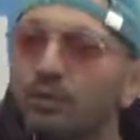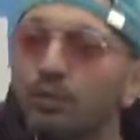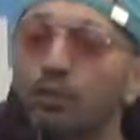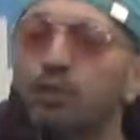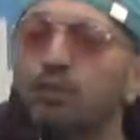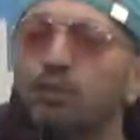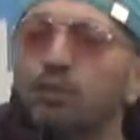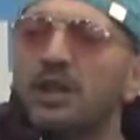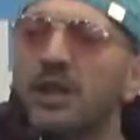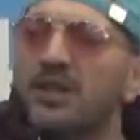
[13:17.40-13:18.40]
bugün
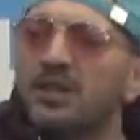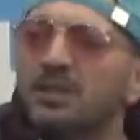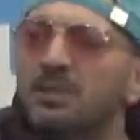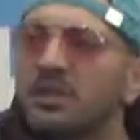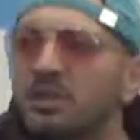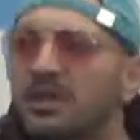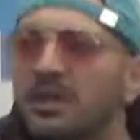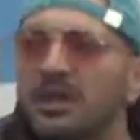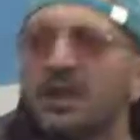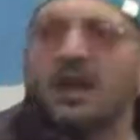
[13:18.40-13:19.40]
bu davranış
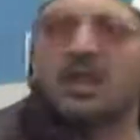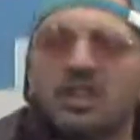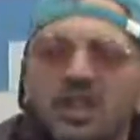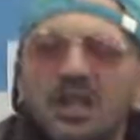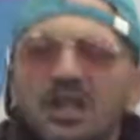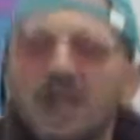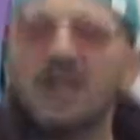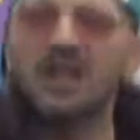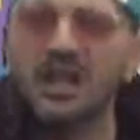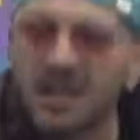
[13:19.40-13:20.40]
biçimini alışkanlık
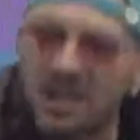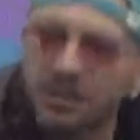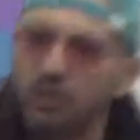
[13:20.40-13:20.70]
haline getirecek bir